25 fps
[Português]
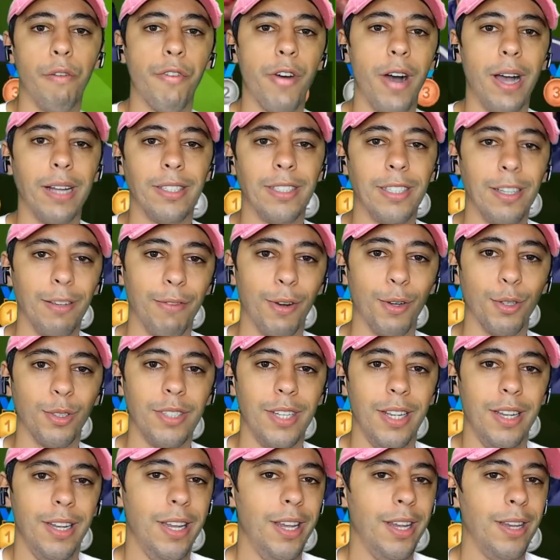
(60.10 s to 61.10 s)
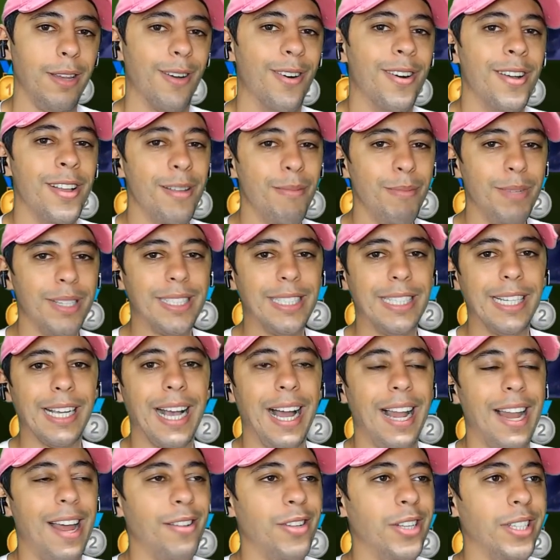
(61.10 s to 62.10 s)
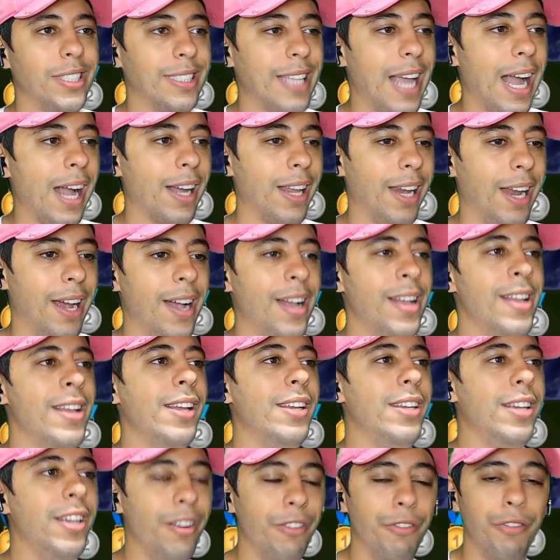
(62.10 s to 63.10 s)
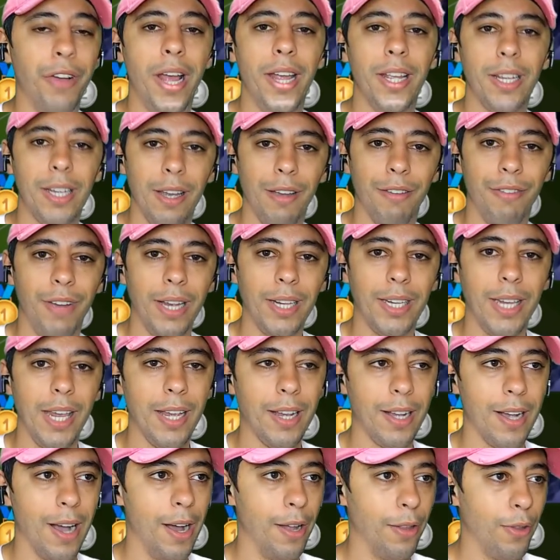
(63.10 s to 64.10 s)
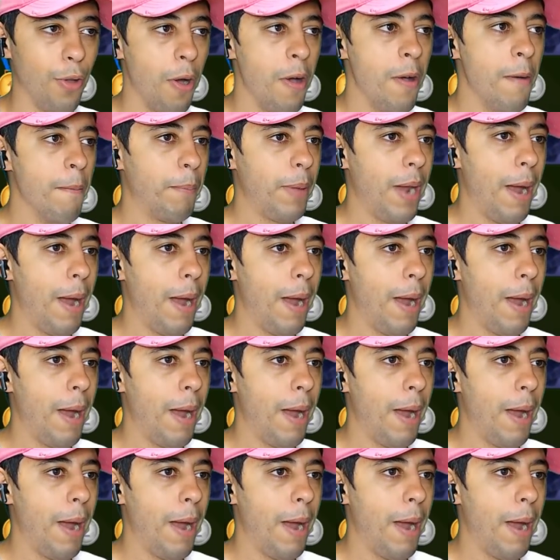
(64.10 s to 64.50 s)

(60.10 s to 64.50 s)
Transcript: ativa o sininho, me siga lá no Instagram e vem que vem quicando para